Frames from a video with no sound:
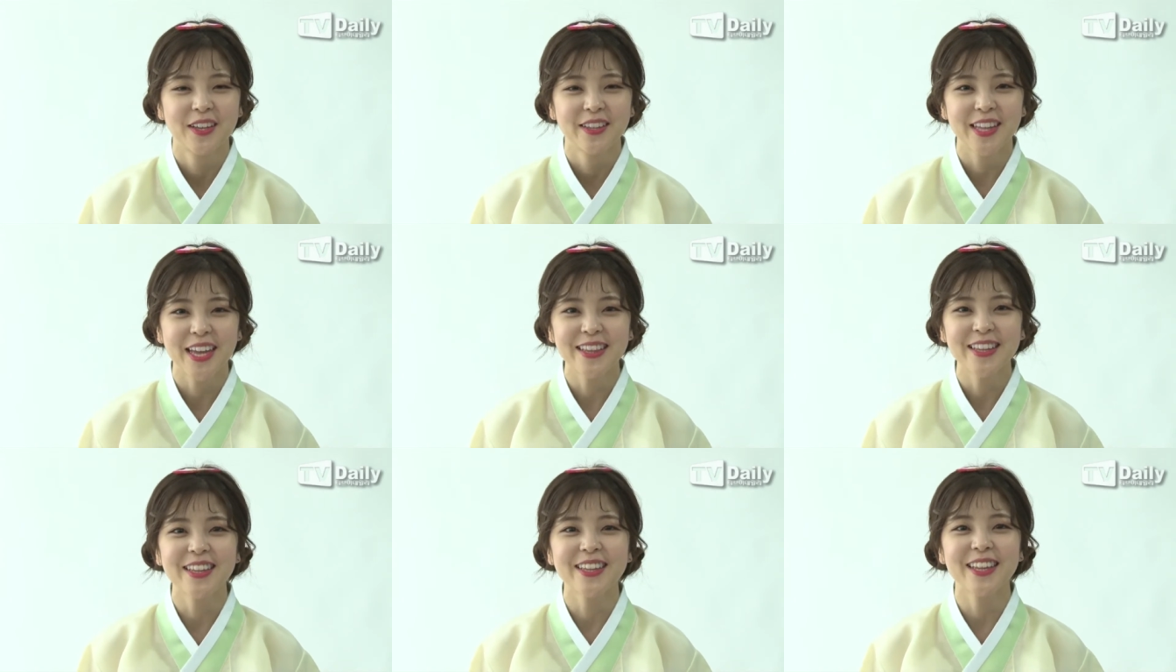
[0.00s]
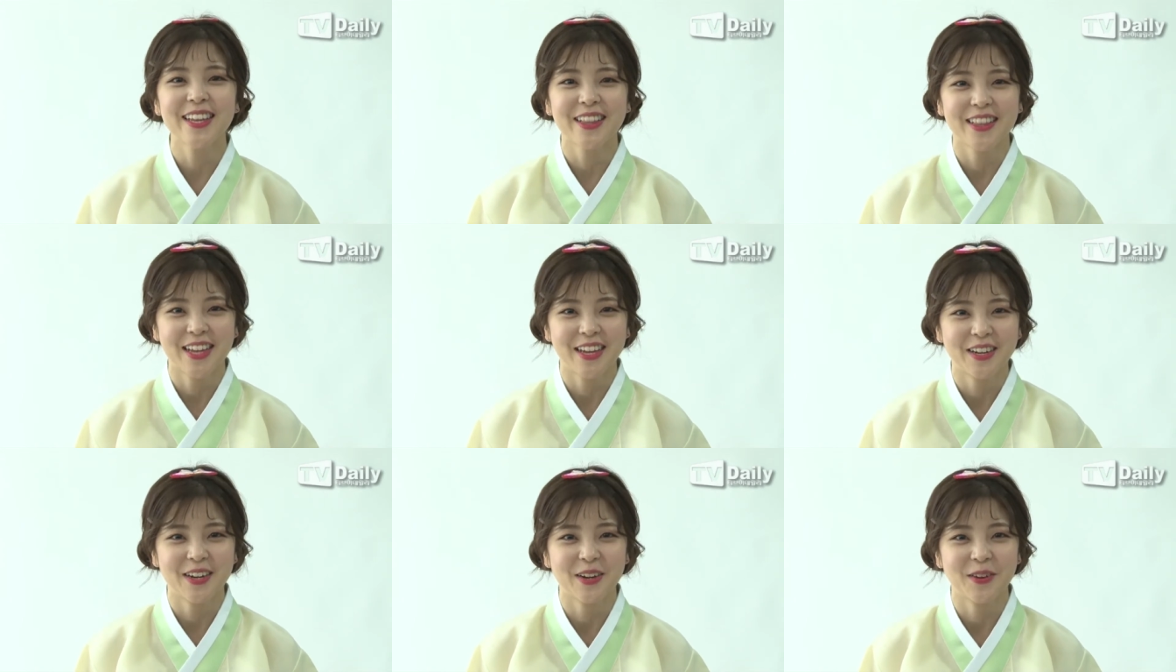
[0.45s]
따뜻한
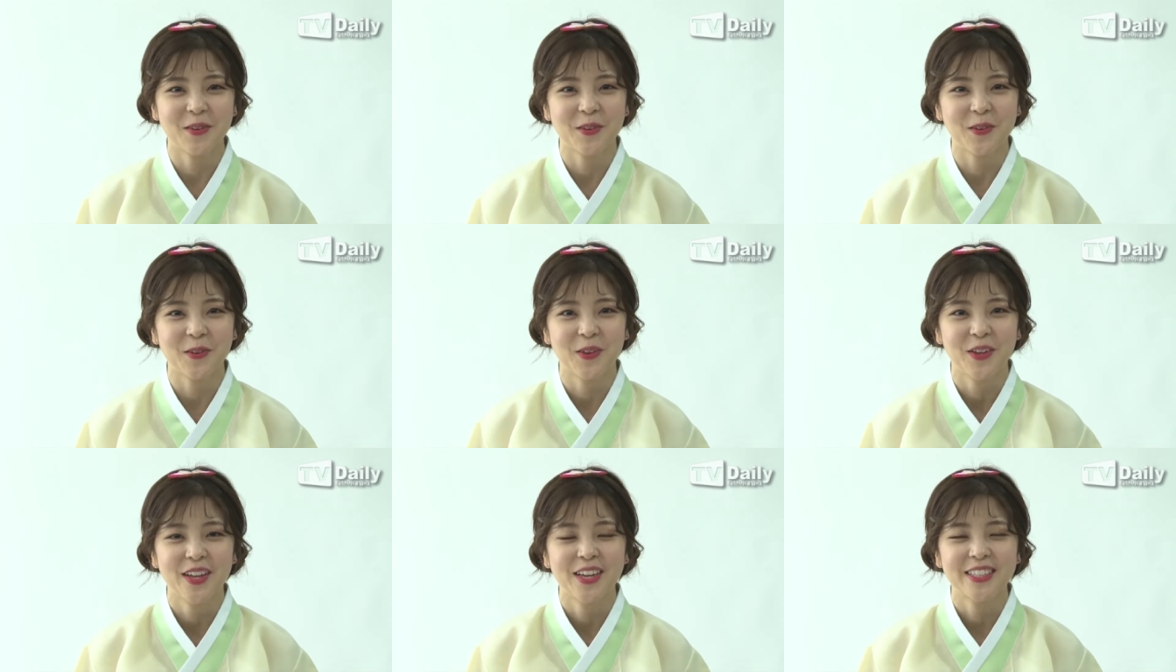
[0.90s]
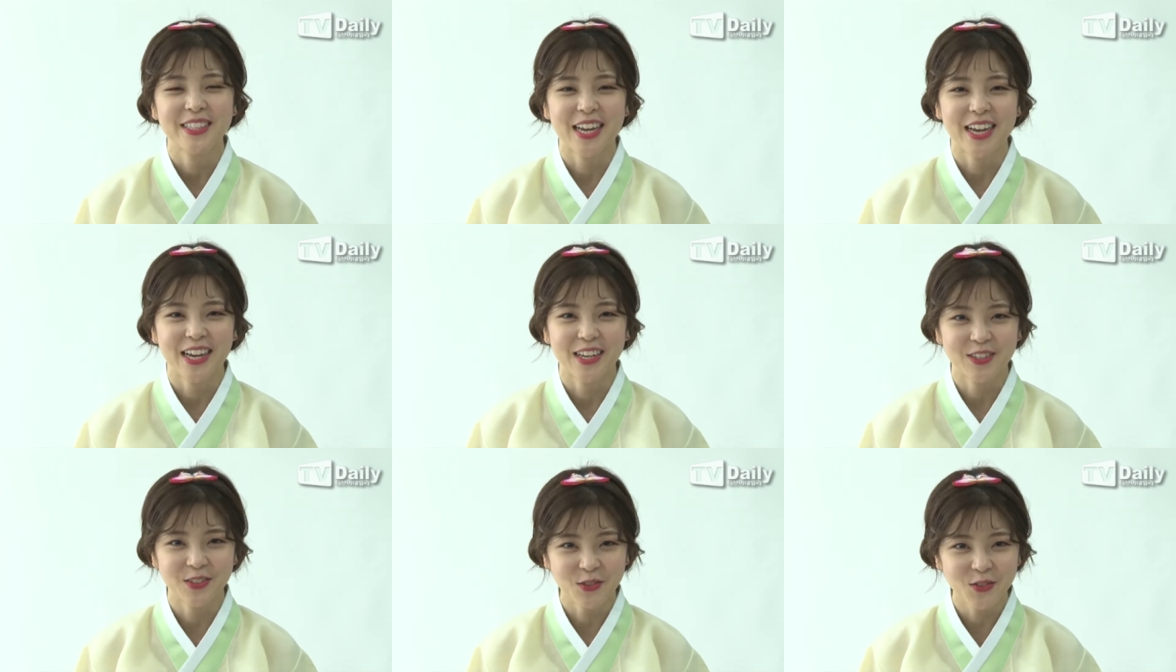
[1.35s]
나라로
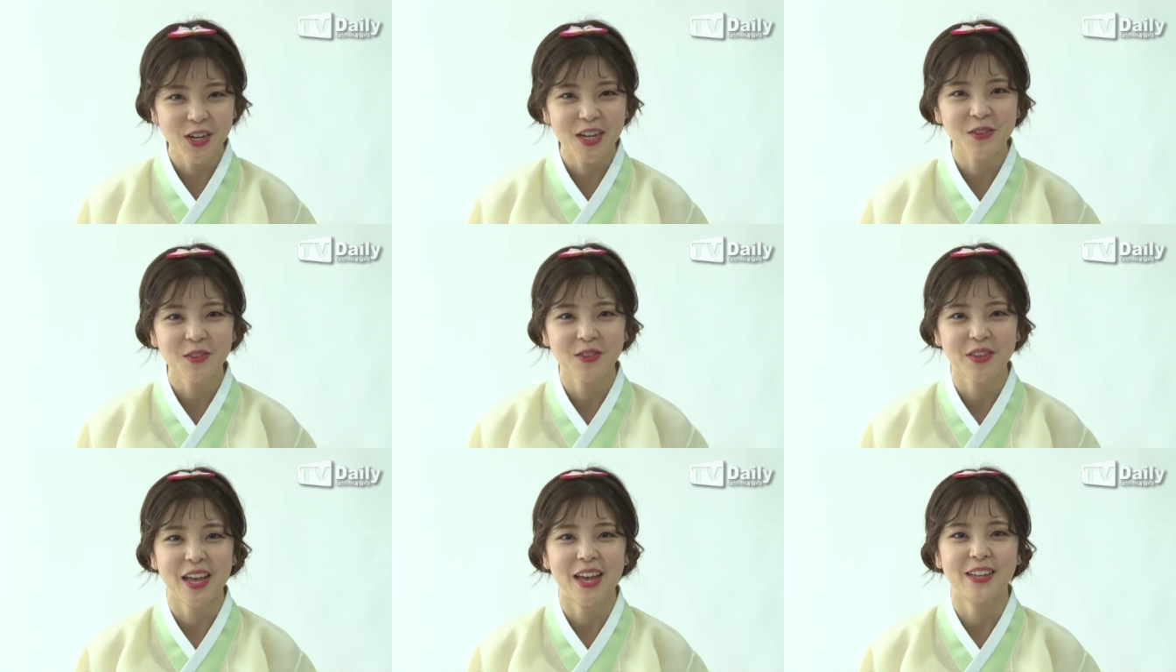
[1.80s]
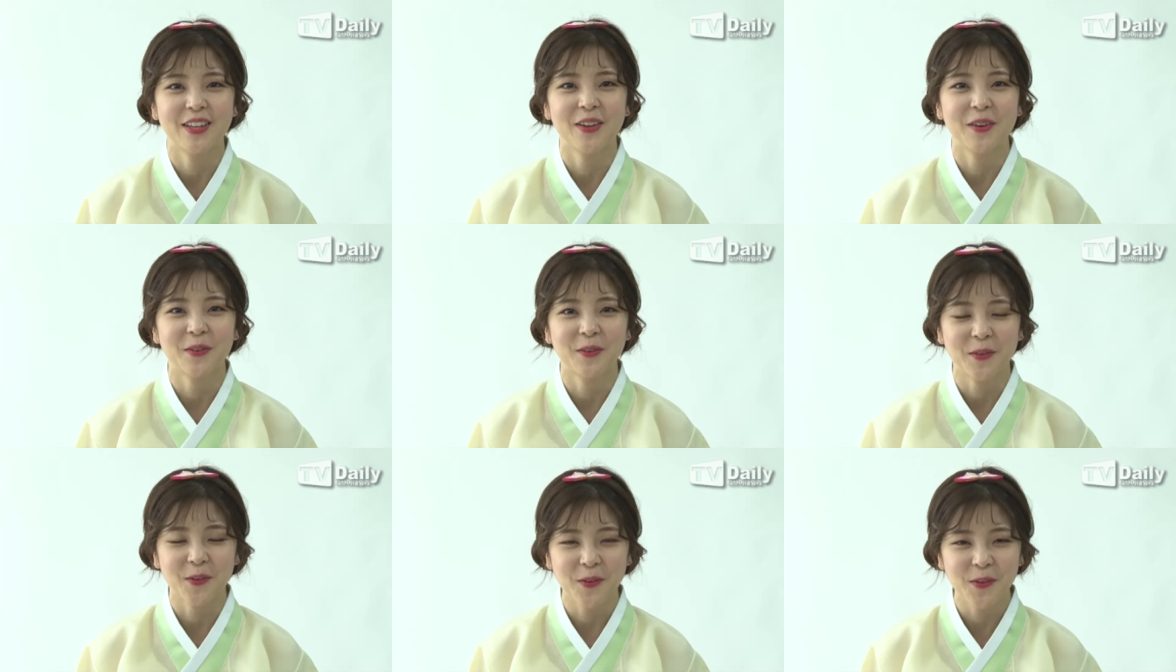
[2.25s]
잠깐 휴가도
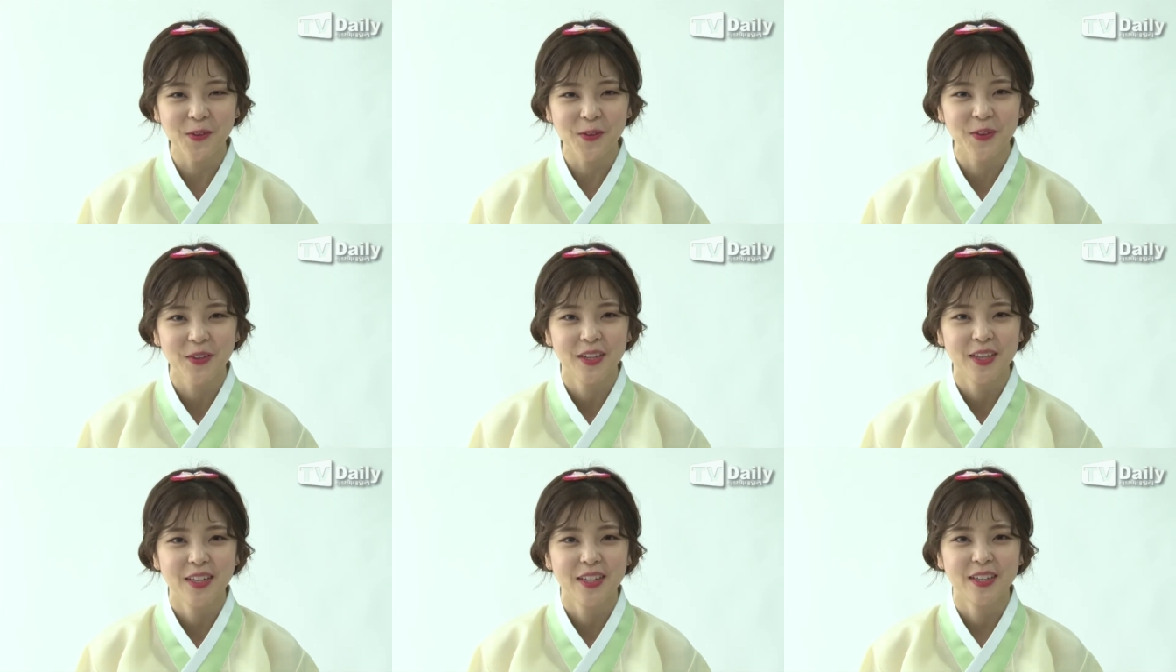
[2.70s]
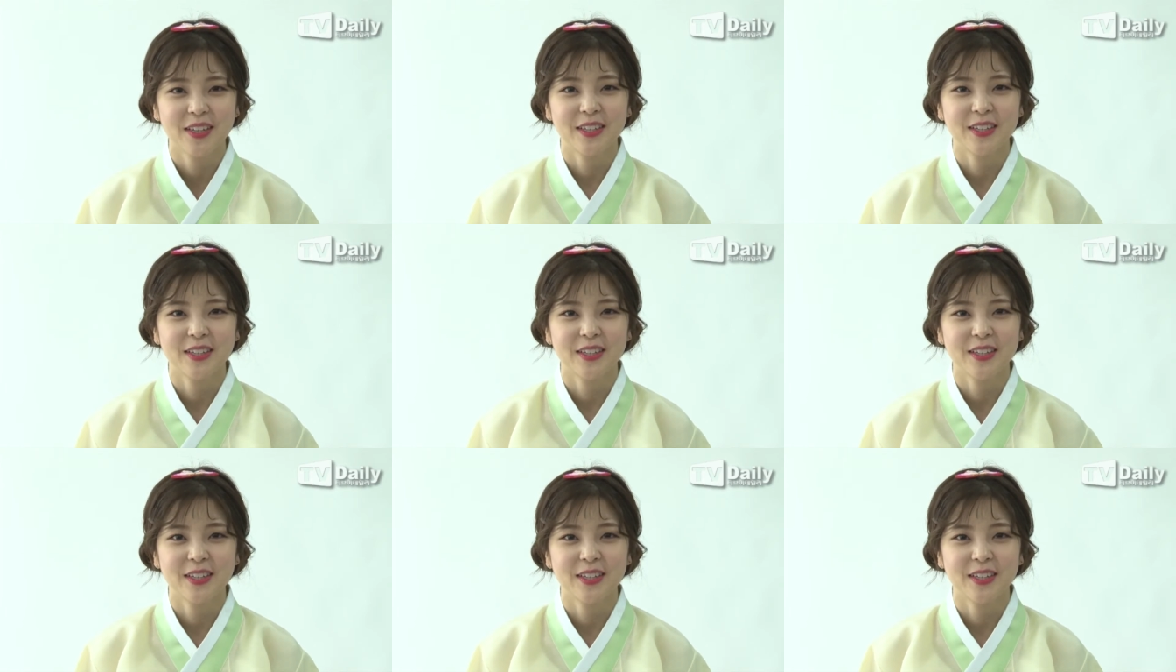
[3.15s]
다녀오고,